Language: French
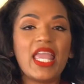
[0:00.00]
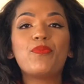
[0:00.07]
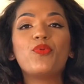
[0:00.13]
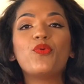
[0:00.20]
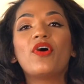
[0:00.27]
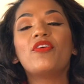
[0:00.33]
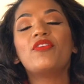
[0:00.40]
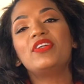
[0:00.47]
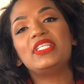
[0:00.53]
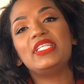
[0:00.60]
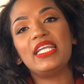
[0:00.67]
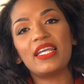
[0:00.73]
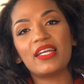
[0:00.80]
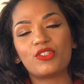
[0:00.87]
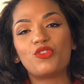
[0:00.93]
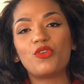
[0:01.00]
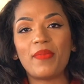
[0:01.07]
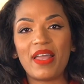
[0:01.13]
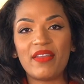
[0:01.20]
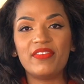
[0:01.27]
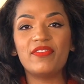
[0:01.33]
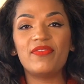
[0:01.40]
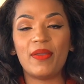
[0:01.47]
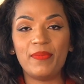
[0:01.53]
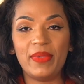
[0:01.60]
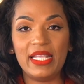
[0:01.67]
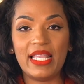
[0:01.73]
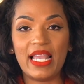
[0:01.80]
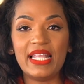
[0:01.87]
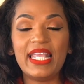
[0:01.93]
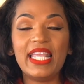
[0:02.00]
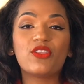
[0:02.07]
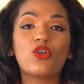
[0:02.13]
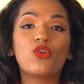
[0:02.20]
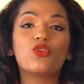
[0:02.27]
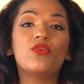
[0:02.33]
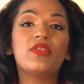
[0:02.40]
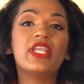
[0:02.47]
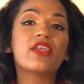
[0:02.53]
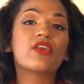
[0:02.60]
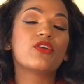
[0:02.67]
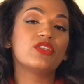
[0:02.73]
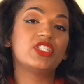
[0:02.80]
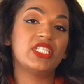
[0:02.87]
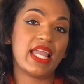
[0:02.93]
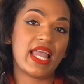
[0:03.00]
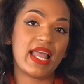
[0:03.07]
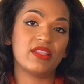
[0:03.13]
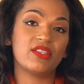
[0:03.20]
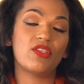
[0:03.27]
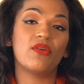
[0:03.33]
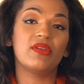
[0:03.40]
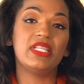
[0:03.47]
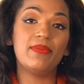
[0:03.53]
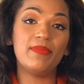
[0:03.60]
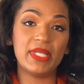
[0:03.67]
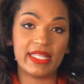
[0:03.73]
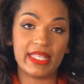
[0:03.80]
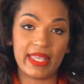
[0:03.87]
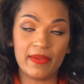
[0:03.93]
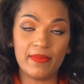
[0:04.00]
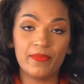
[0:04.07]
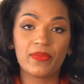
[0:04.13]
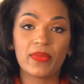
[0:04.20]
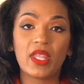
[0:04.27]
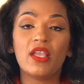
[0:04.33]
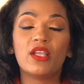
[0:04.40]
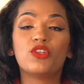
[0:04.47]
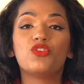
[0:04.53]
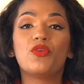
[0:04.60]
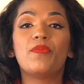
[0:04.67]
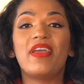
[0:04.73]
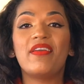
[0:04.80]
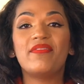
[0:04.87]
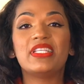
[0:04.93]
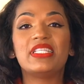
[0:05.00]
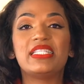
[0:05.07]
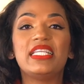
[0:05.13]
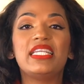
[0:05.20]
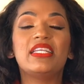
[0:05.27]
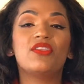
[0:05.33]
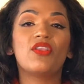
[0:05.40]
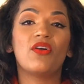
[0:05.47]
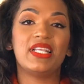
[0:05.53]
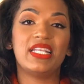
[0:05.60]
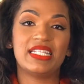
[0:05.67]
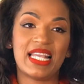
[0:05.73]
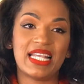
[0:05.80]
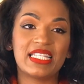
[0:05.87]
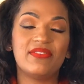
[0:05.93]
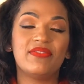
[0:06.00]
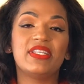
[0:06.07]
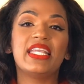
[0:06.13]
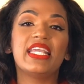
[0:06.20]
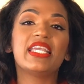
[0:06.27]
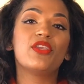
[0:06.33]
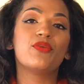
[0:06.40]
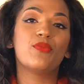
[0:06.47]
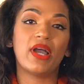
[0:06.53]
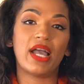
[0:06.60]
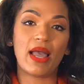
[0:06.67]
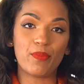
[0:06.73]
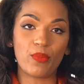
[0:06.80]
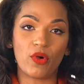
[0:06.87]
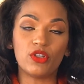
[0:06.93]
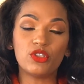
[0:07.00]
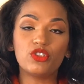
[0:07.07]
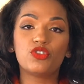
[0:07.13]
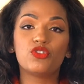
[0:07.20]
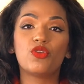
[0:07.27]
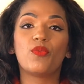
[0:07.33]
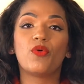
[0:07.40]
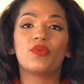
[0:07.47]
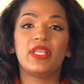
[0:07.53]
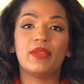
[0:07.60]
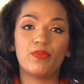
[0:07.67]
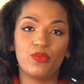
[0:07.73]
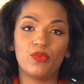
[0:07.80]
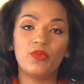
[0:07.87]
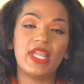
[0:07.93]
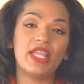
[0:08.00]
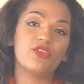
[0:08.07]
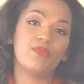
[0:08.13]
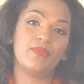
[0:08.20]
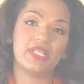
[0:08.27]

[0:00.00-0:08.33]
Et pour revenir sur ma vie familiale, étant donné que j'ai un temps limité, je m'investis dans les activités qui me rapprochent de mon époux et de